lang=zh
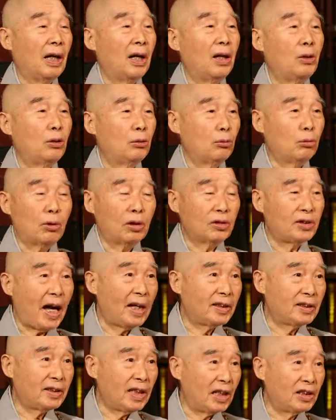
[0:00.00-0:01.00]
啊，如果
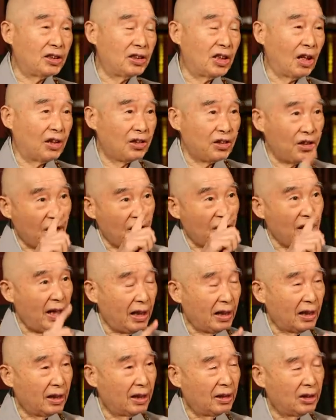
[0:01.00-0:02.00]
单单讲一
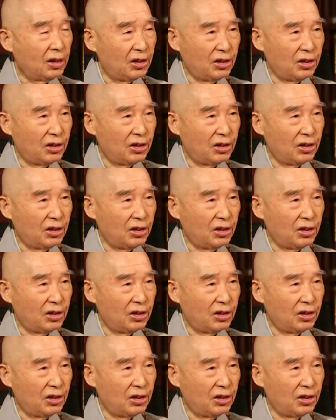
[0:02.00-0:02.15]
念